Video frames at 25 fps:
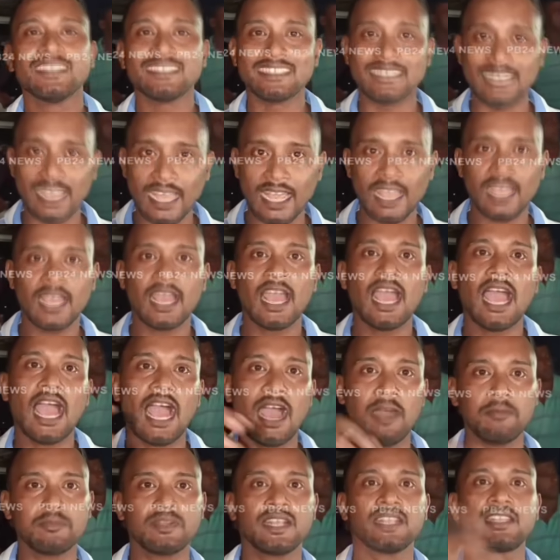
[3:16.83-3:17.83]
যে
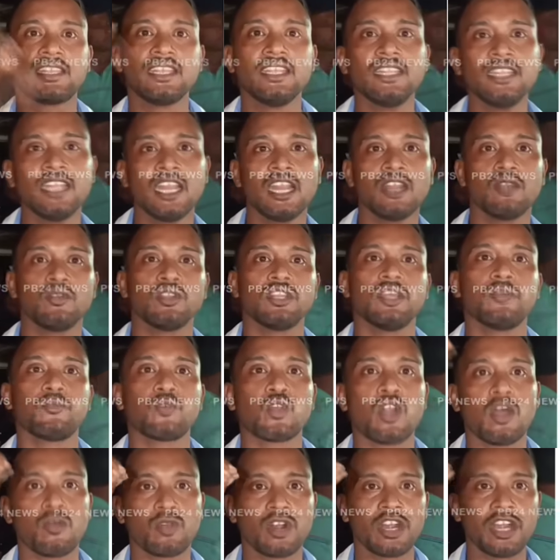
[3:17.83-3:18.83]
আমরা তিন দিনের মধ্যে
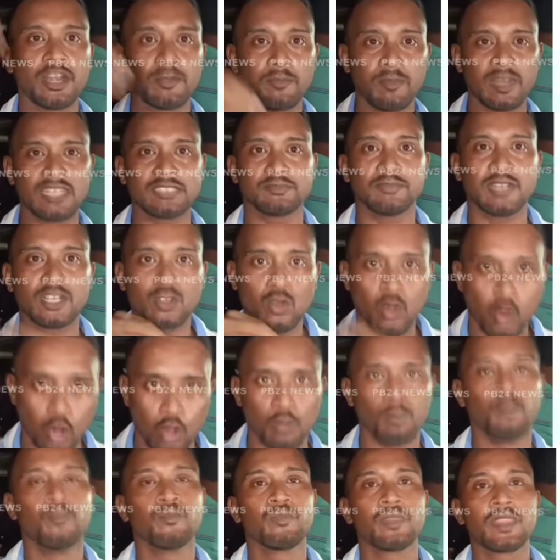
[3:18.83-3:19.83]
পুরোপুরি রিপ্লেসমেন্ট করুক
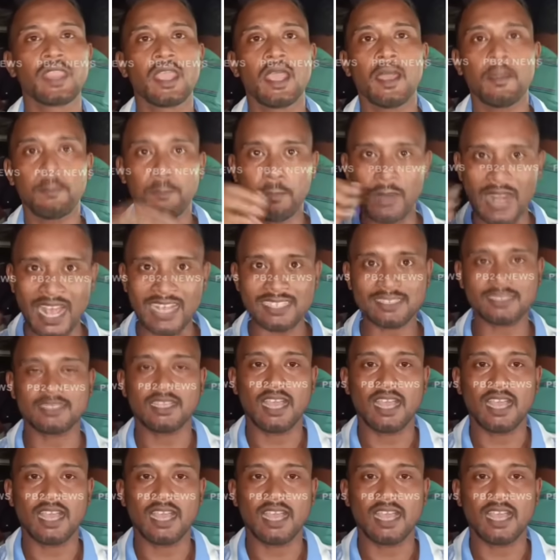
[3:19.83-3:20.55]
প্লাস